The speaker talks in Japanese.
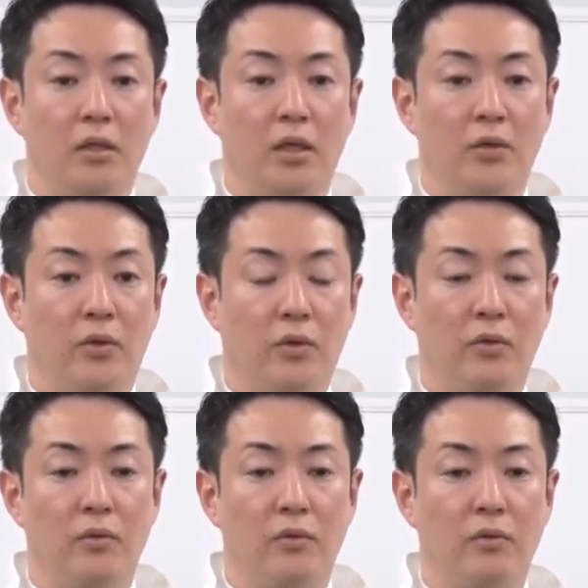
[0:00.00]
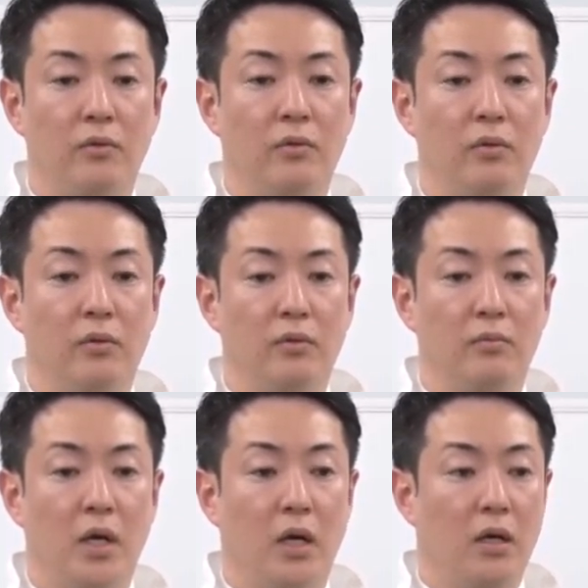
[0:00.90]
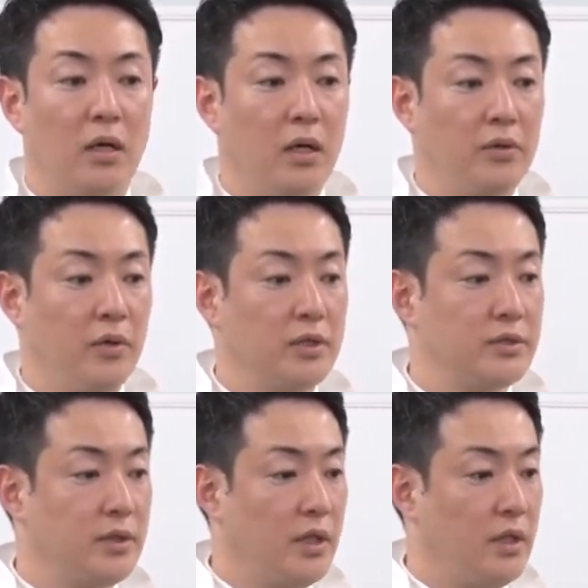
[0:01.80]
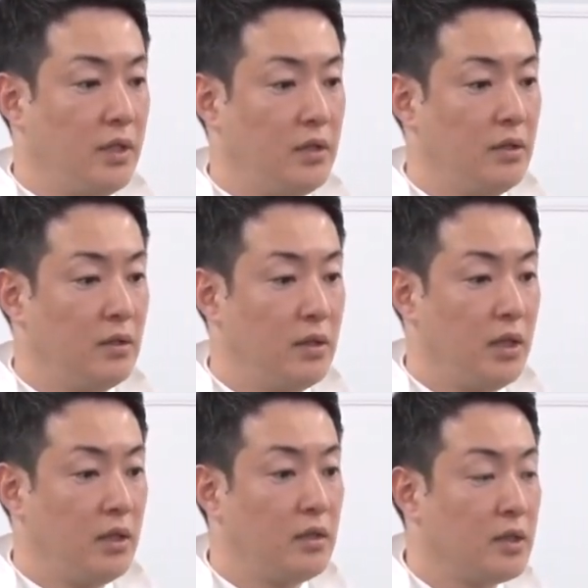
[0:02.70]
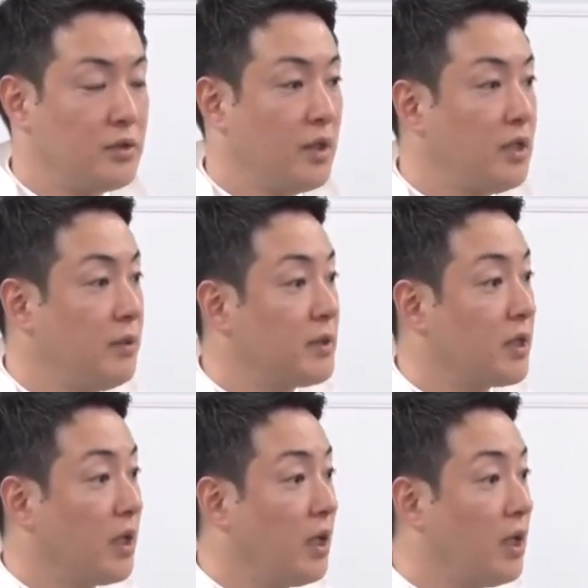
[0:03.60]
あの、まあ、あの発言で最初何て言いましたっけ、